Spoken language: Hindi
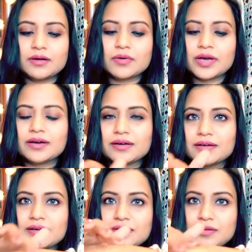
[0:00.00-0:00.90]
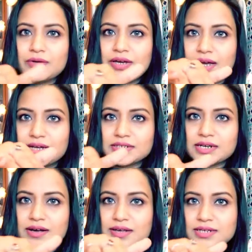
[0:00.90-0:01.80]
ओके तो ये
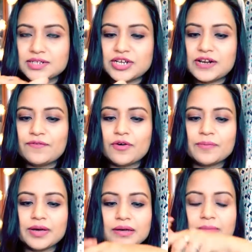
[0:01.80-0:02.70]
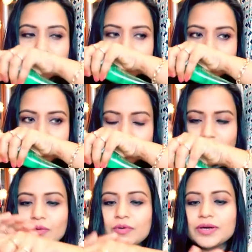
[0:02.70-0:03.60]
अच्छा खासा जेल फॉर्म में
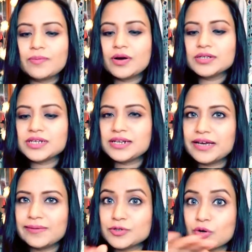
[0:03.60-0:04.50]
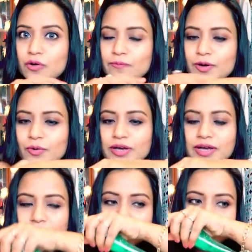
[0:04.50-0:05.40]
ओ ये बहुत जल्दी एब्जॉर्ब भी हो
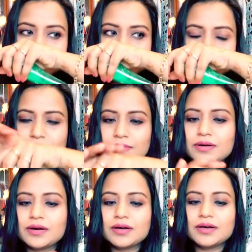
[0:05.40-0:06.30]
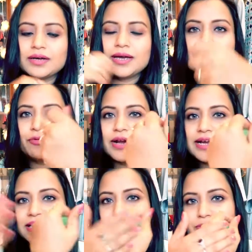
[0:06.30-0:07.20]
गया ये पूरा
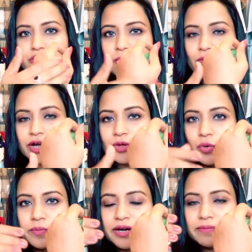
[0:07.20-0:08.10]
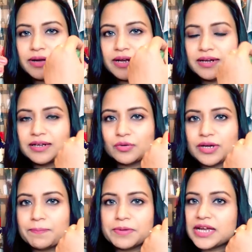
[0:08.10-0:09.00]
ही एब्जॉर्ब हो गया दो मिनट में
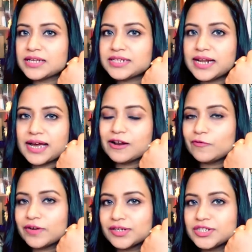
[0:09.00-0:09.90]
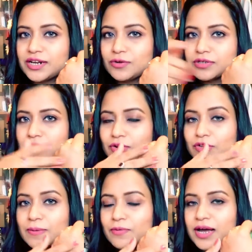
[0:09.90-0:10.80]
क्योंकि आप पतंजलि का एलोवेरा जेल यूज़ करोगे
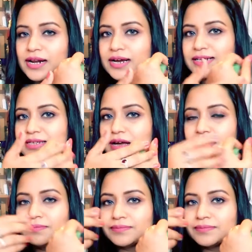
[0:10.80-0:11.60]
तो आपको हल्का सा